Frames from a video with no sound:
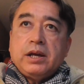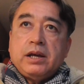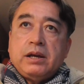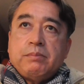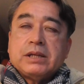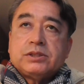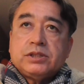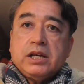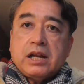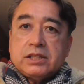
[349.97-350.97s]
えーまあ、
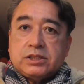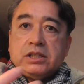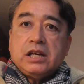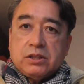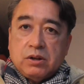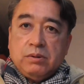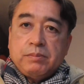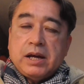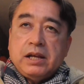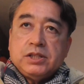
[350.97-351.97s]
次から次へと、
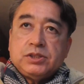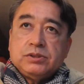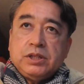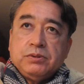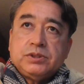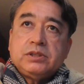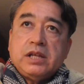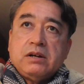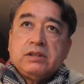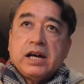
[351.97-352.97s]
まあ、練習に移っ
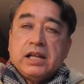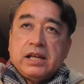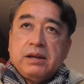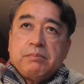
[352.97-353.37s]
ていく中で、